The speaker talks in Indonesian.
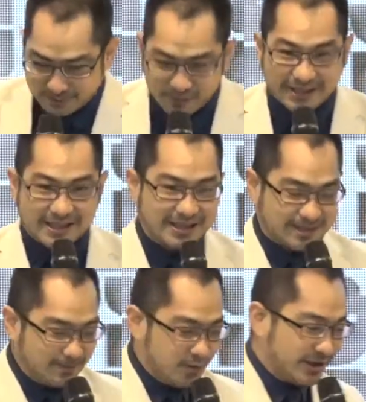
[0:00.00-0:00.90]
buat kita
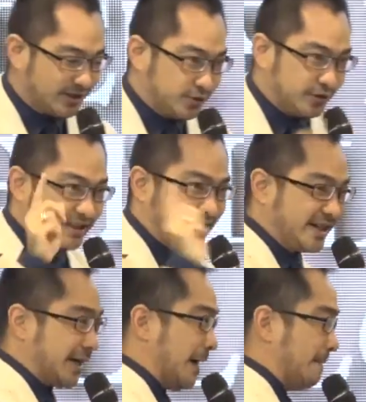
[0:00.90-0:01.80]
semua. Setuju katakan
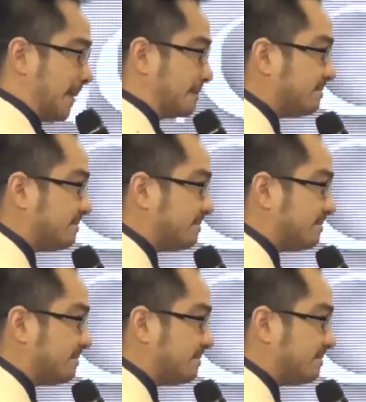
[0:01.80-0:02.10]
amin.